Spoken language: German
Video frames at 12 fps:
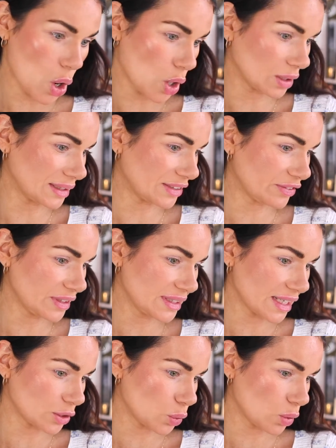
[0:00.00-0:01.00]
Und ich finde
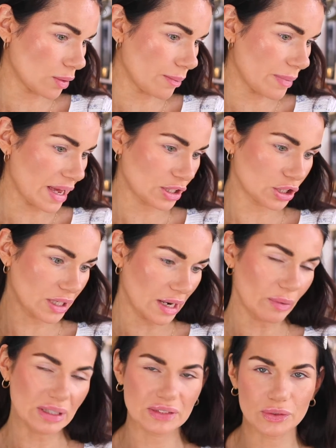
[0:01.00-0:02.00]
dieser Ton Magic
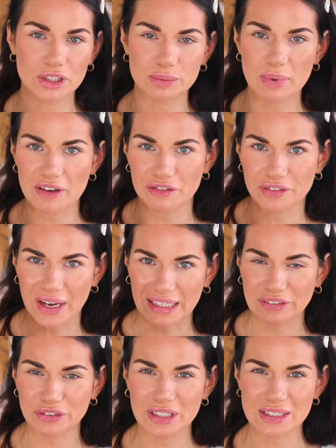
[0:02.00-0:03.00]
Hours wirklich
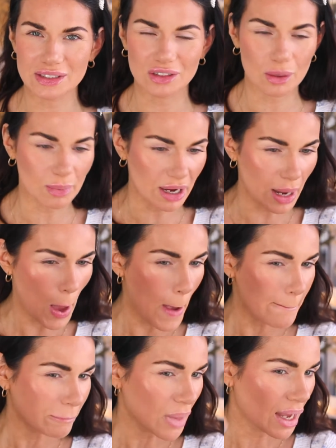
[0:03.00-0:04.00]
perfekt für den Sommer,
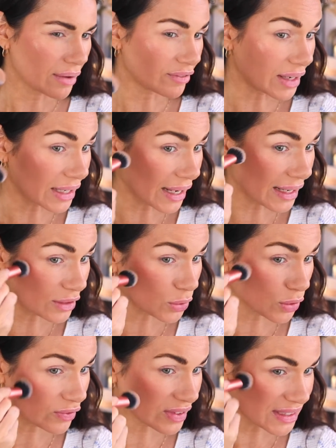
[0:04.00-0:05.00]
weil der halt
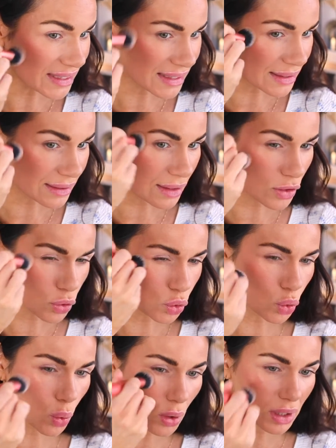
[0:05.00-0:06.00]
irgendwie diesen
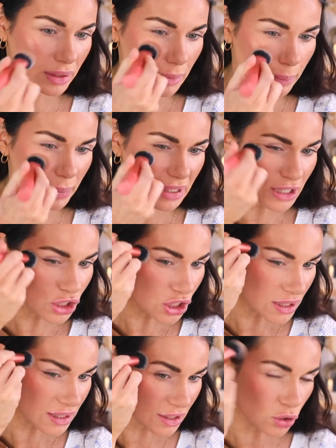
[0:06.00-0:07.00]
dunklen,
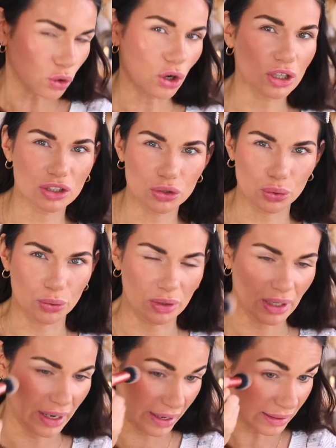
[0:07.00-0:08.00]
peachigen
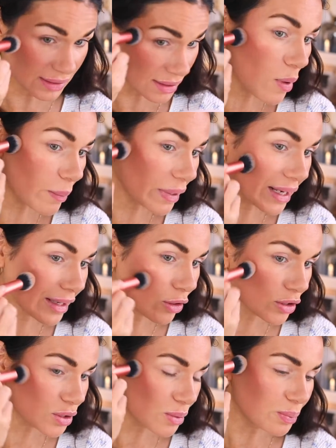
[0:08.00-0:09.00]
Goldton hat. Wenn man dann
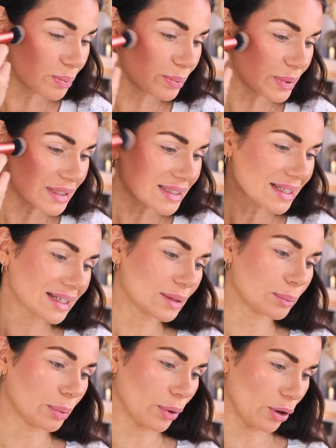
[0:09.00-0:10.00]
noch so ein bisschen
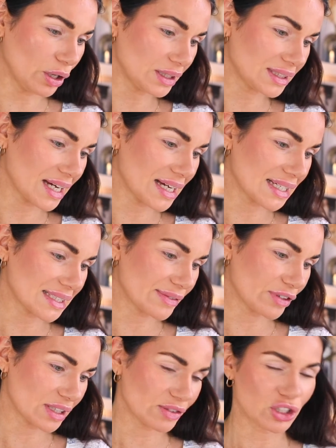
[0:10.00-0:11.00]
gebräunter ist,
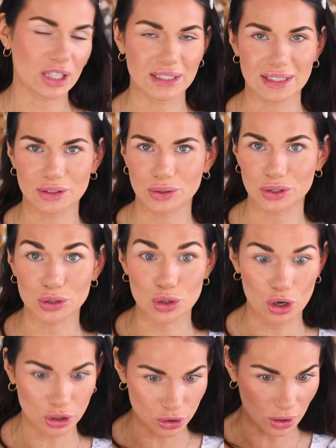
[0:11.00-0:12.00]
wird es wahrscheinlich natürlich
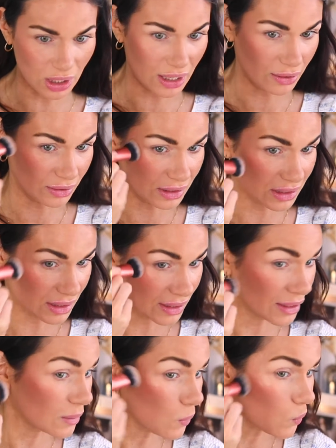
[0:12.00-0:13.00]
noch toller aussehen.